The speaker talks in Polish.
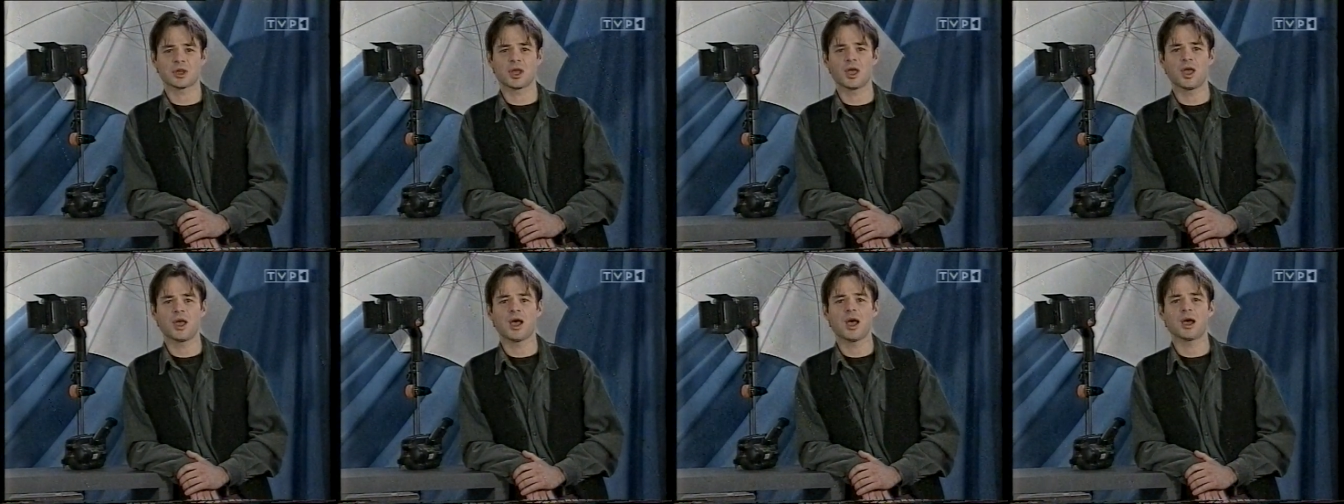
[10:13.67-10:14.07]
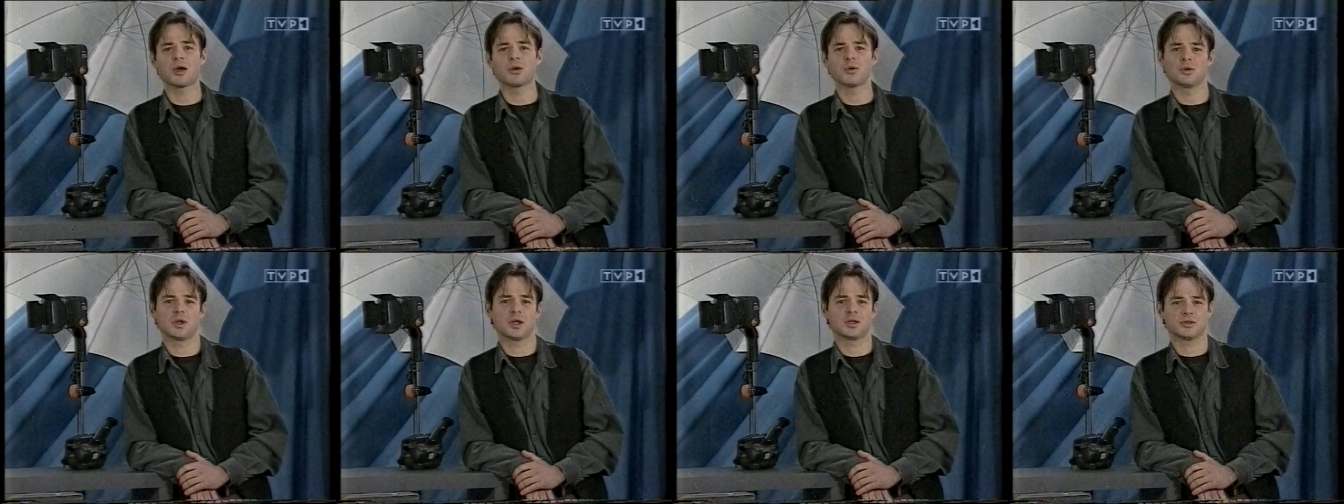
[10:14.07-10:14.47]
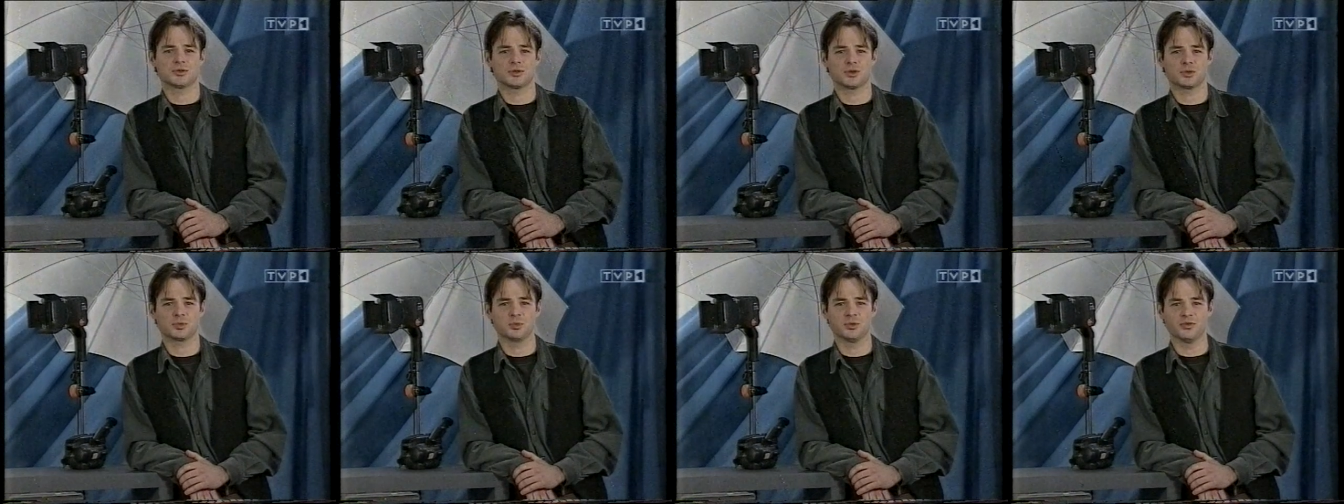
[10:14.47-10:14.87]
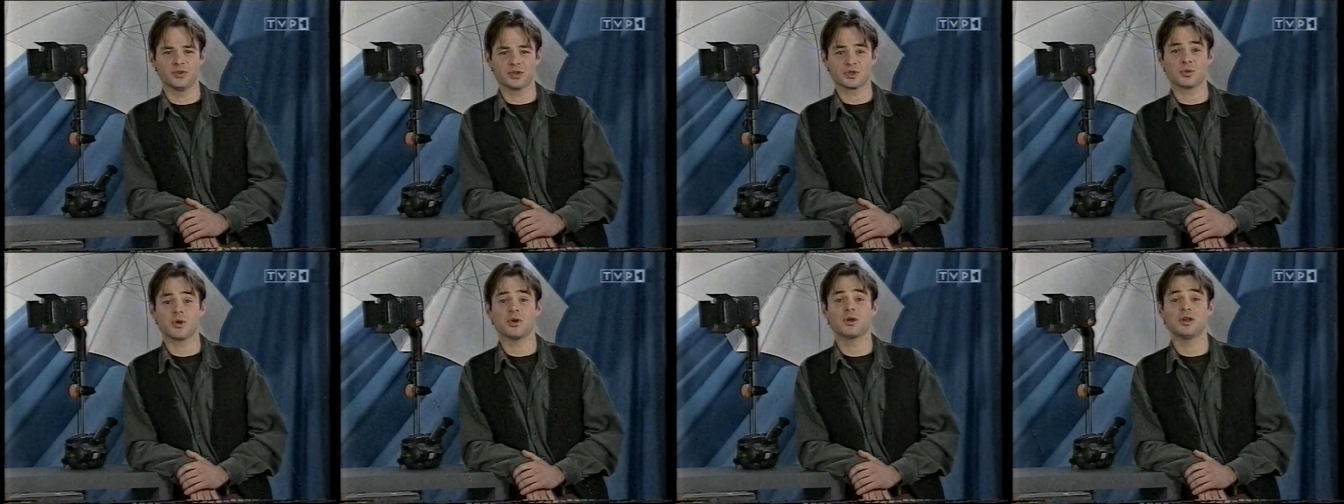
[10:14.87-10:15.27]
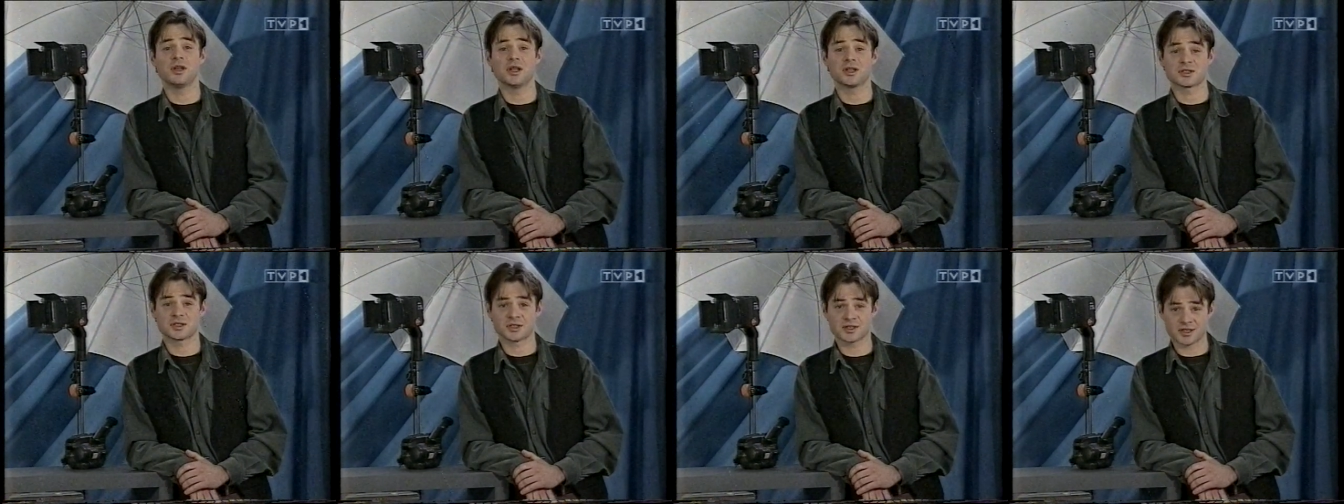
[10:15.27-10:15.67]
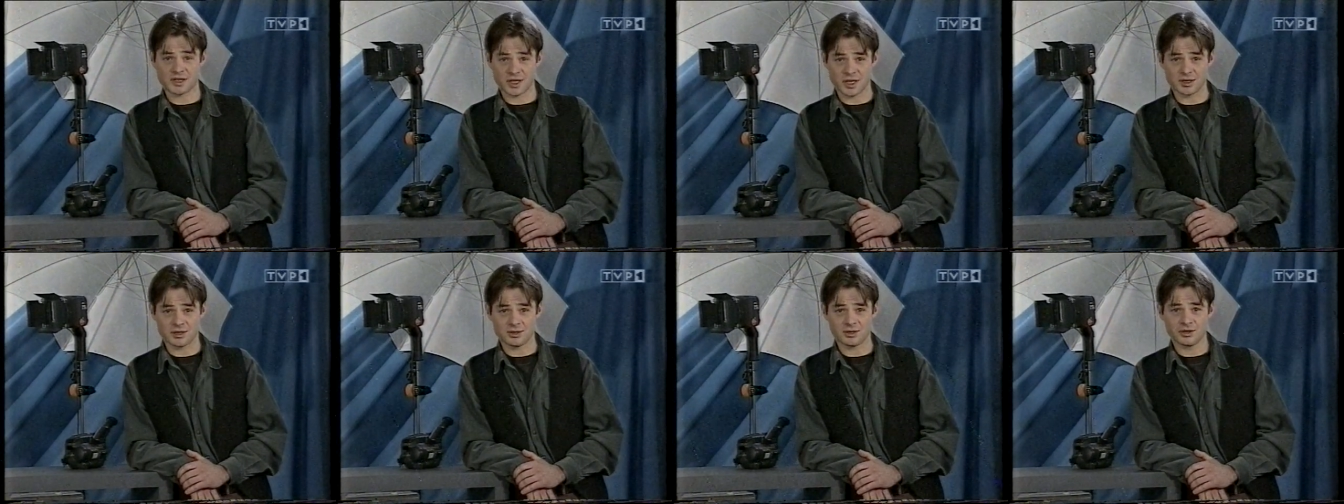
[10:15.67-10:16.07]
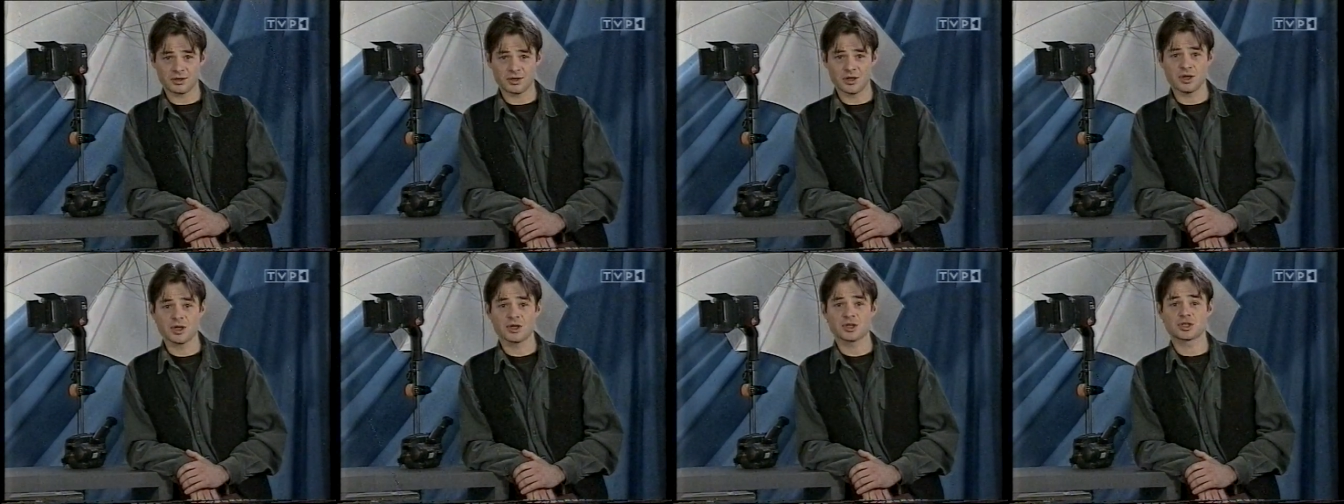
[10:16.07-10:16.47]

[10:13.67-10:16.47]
że akurat coś mu wyszło, lecz z tego,